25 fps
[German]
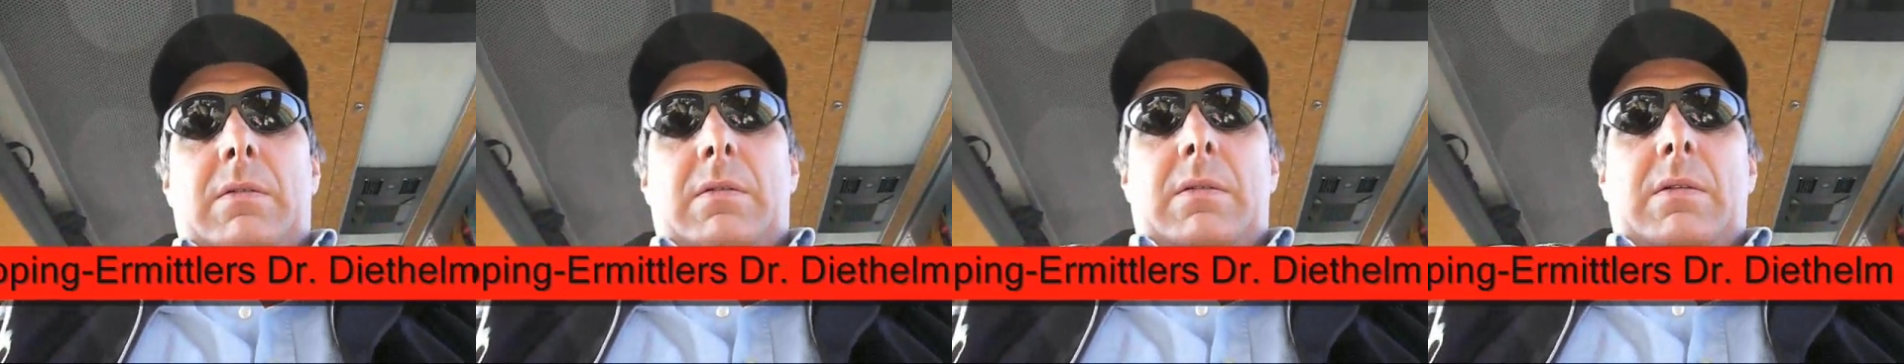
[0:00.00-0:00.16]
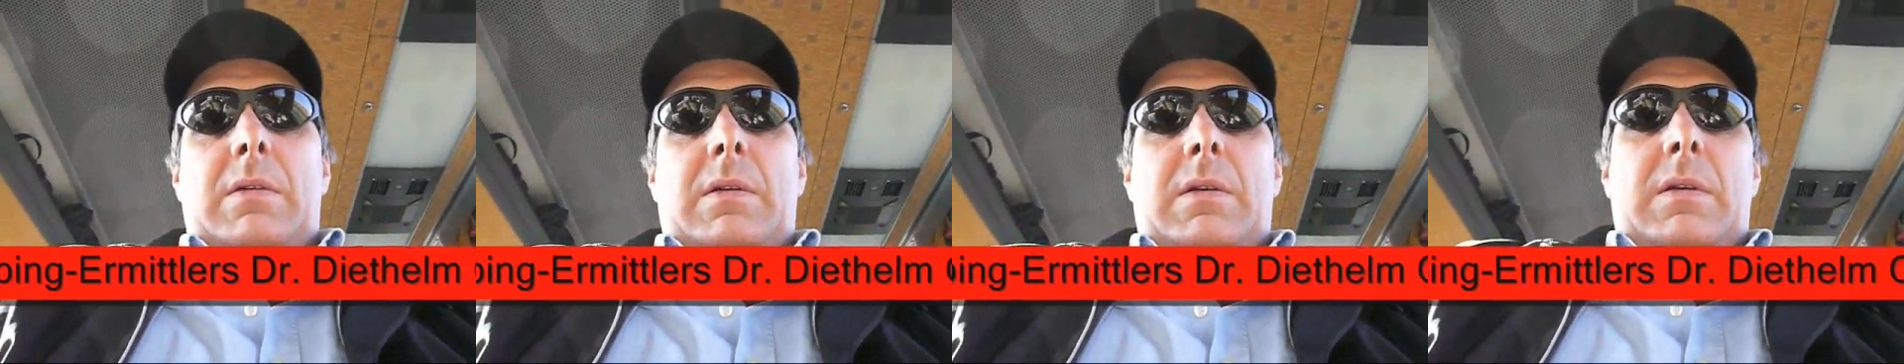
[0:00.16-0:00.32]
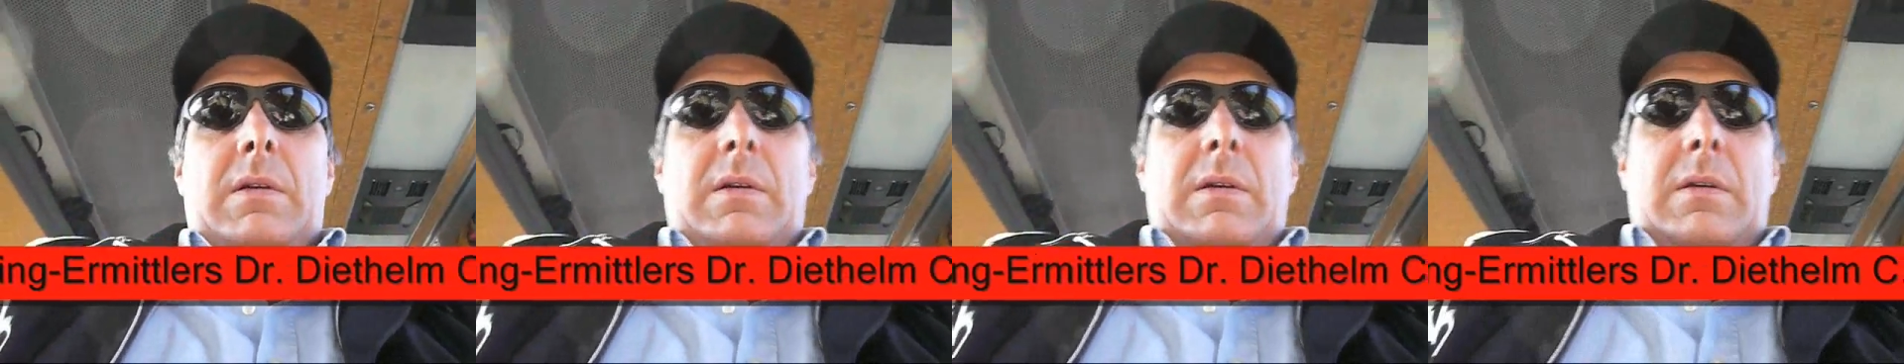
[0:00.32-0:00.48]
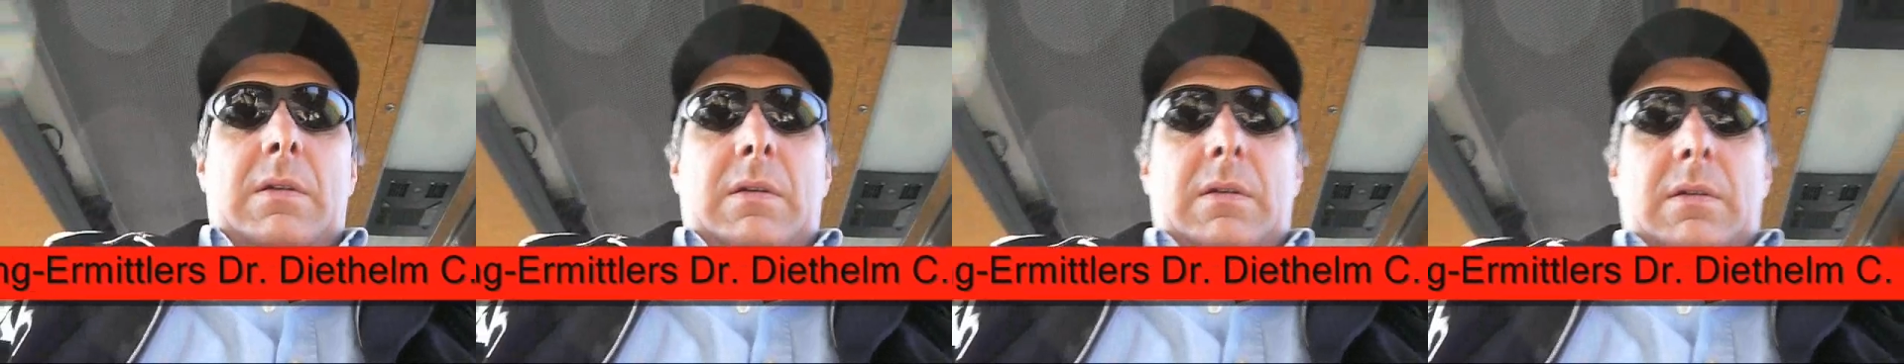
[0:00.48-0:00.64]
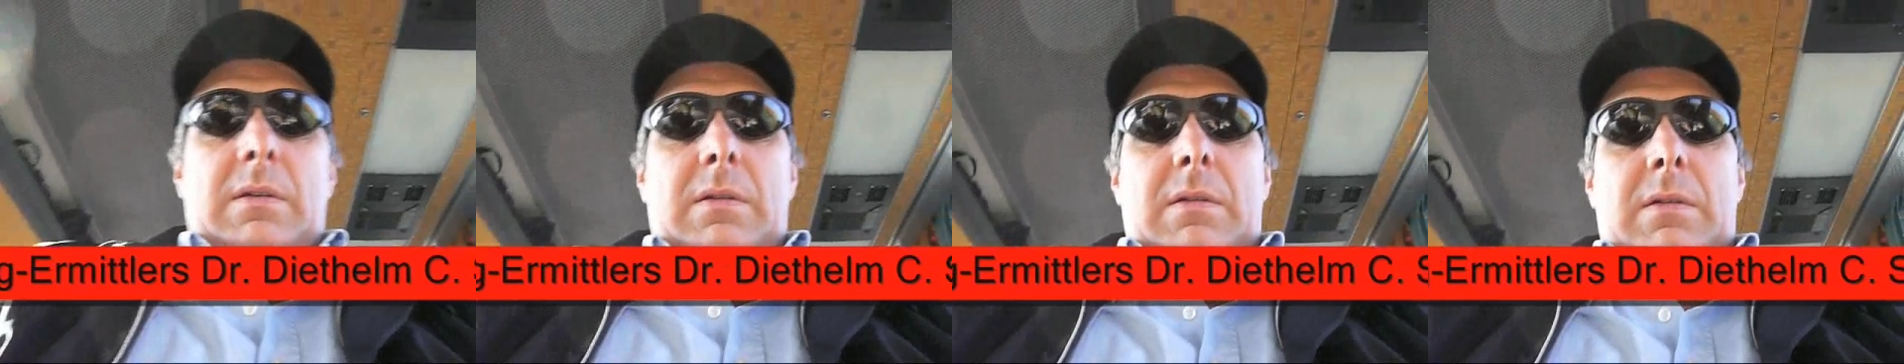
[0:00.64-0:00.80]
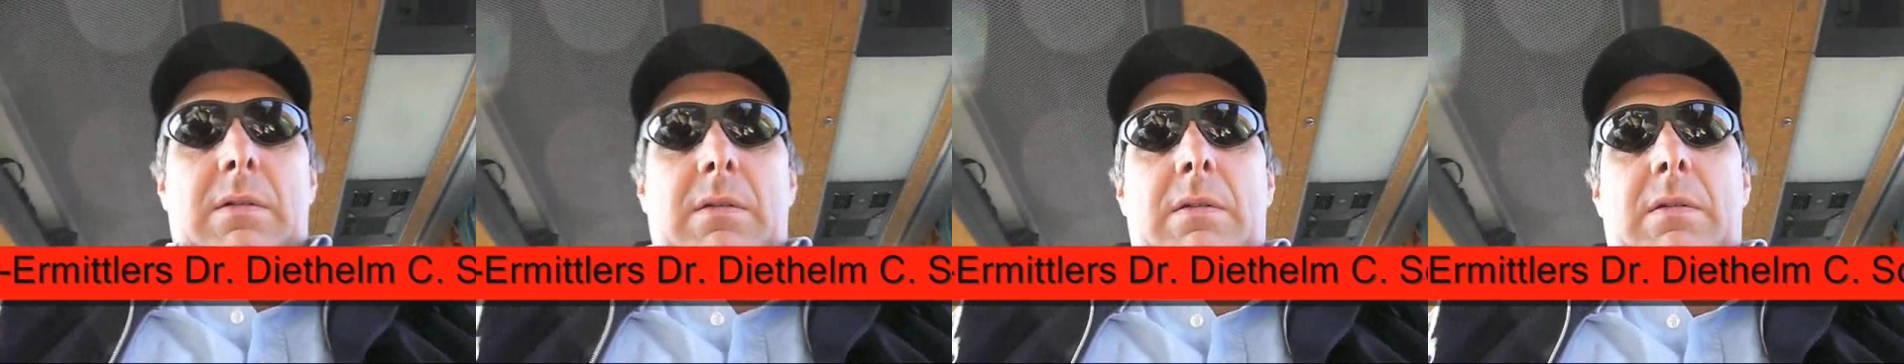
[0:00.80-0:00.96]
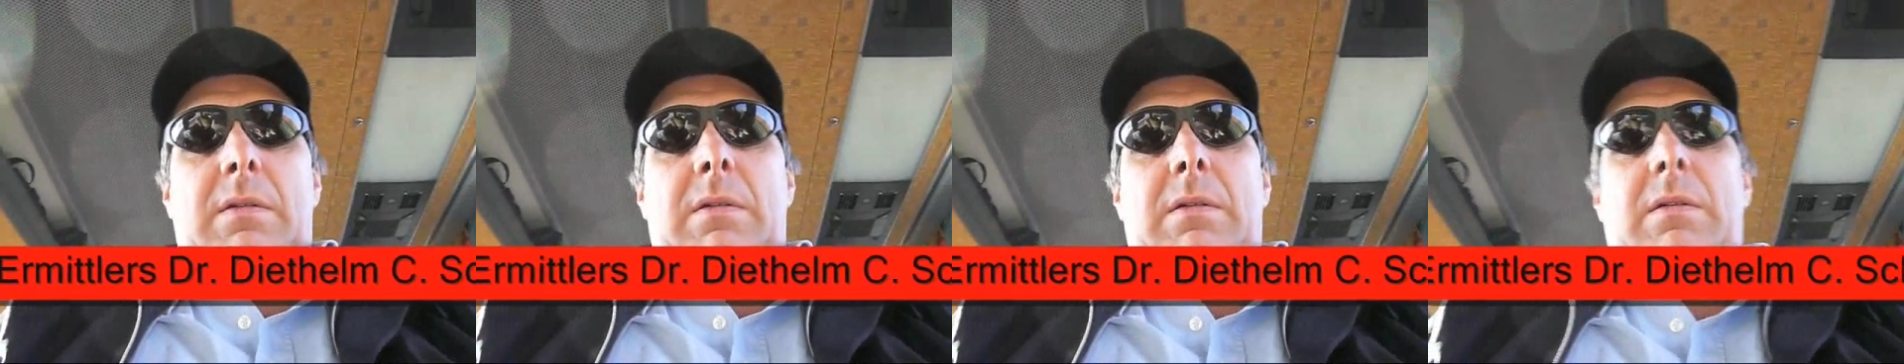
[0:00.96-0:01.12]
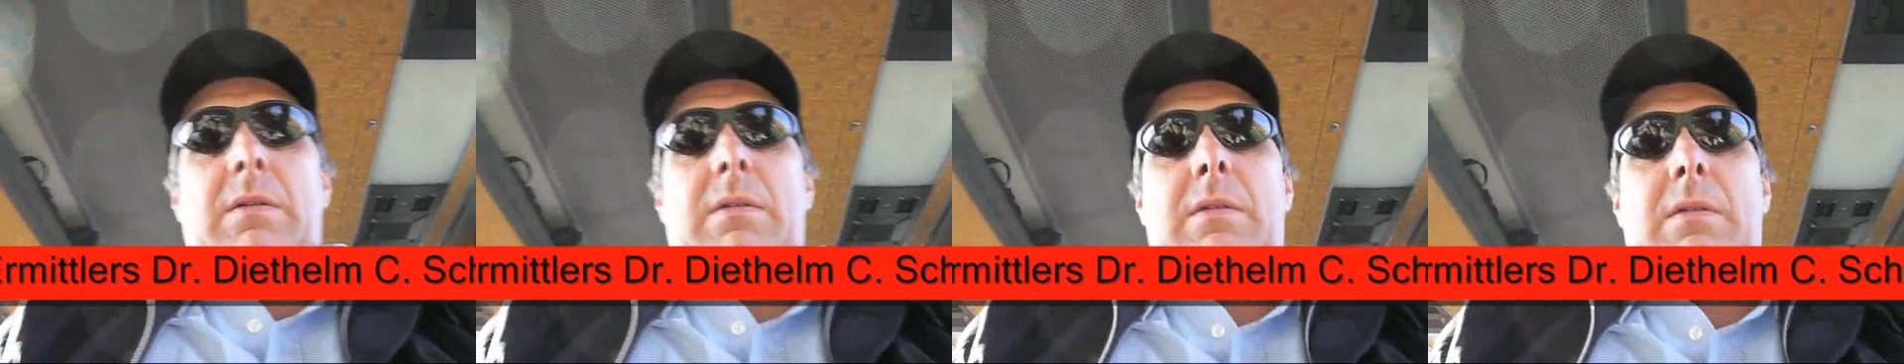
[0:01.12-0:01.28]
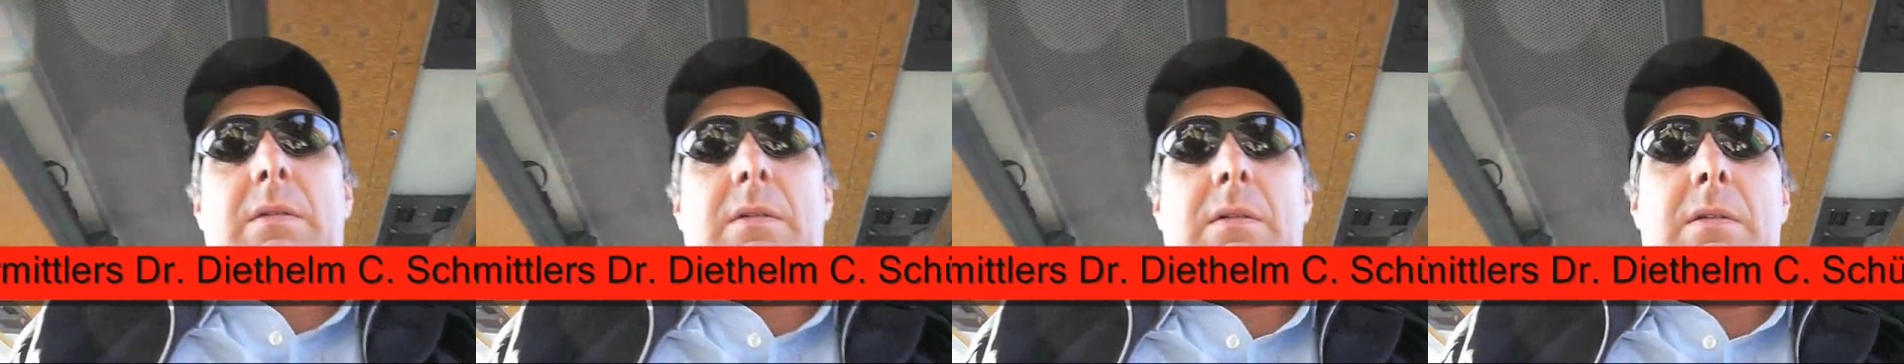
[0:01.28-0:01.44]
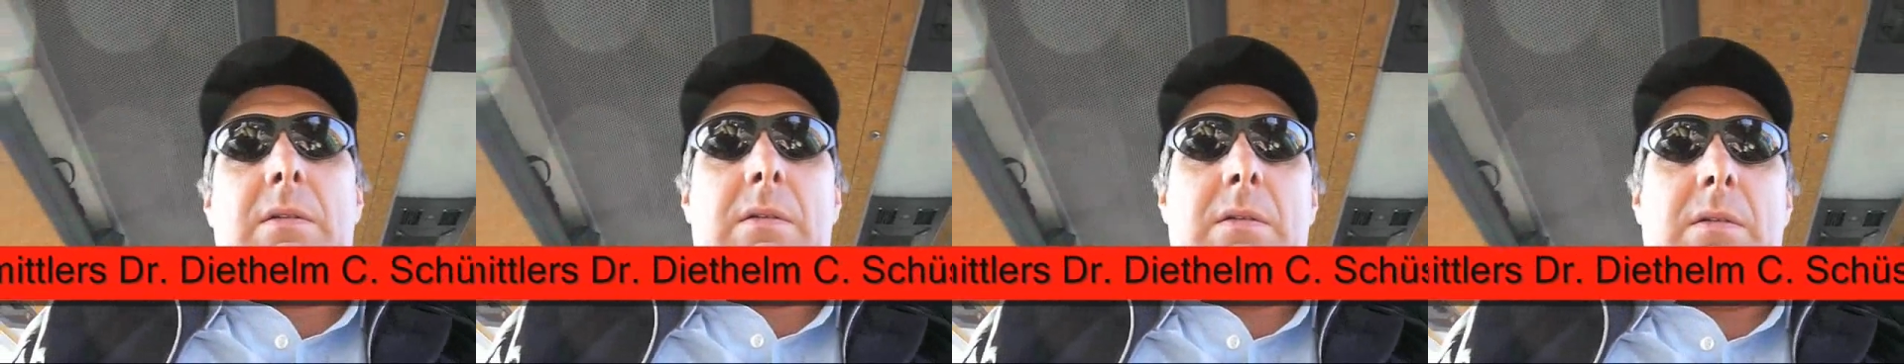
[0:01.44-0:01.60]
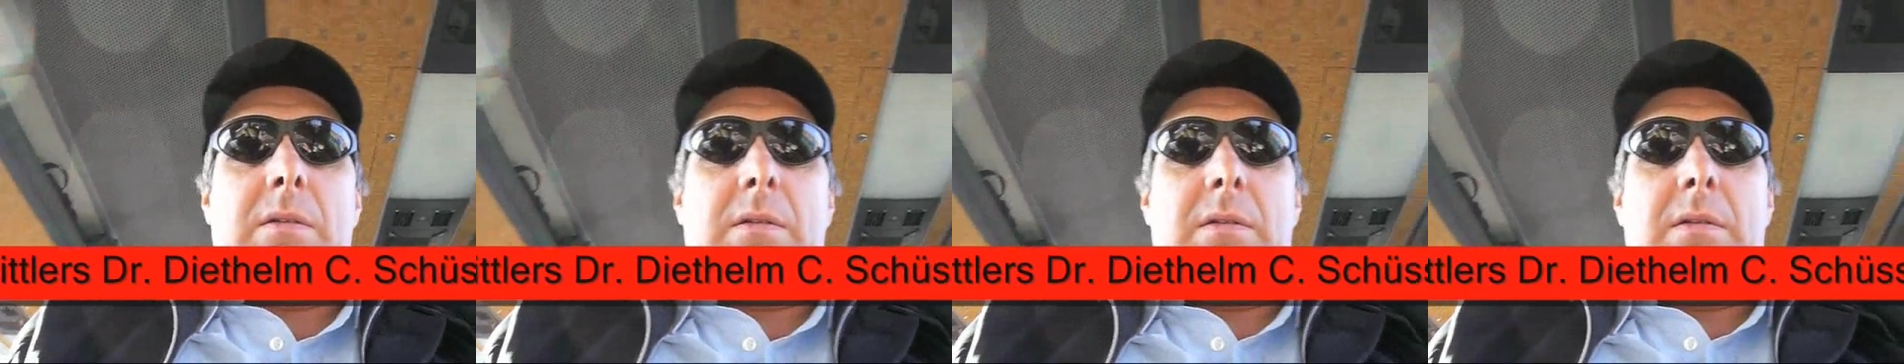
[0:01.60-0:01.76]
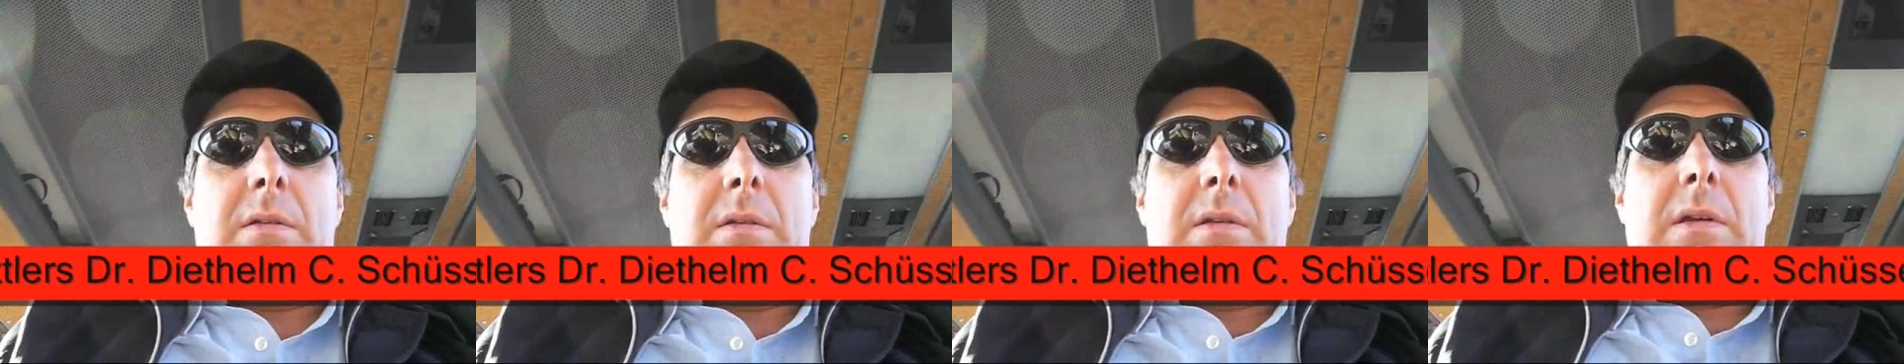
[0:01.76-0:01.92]
Ich bin gerade auf dem Weg nach
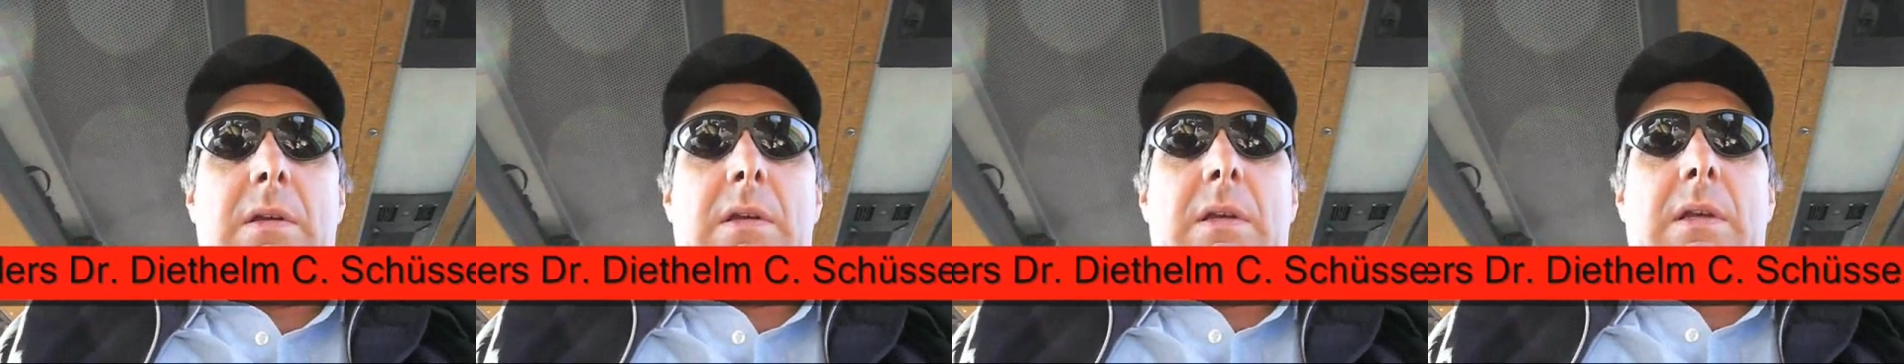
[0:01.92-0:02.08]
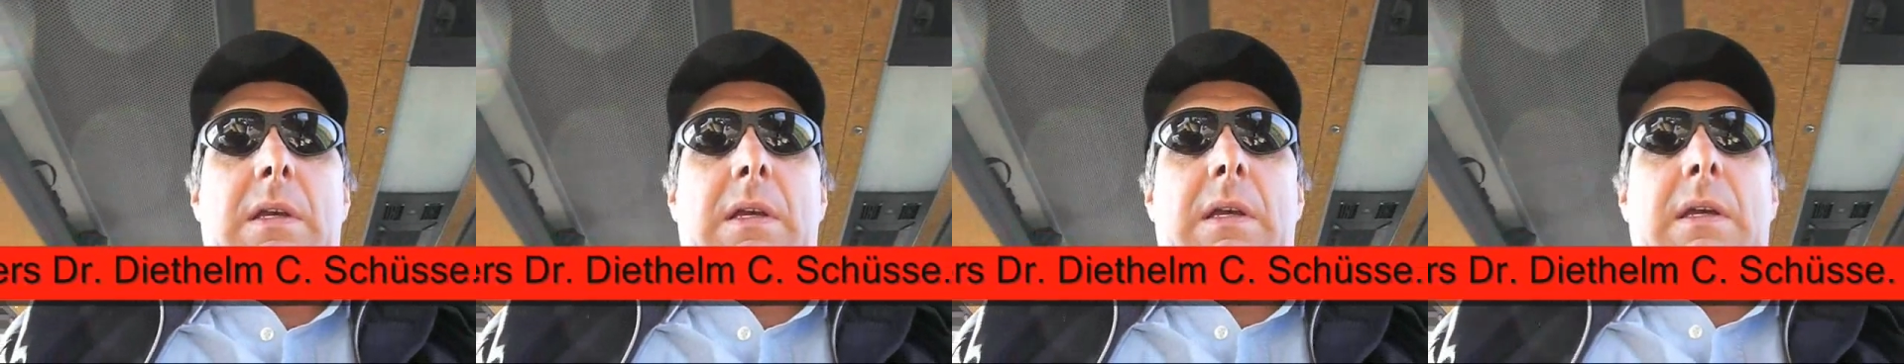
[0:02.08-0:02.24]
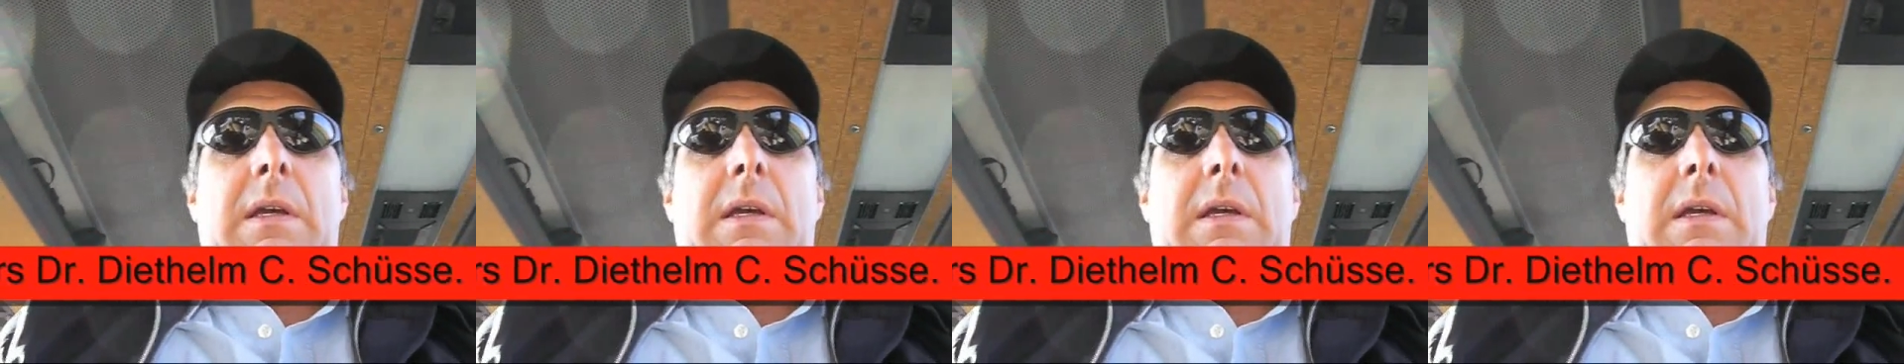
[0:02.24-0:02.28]
Paris.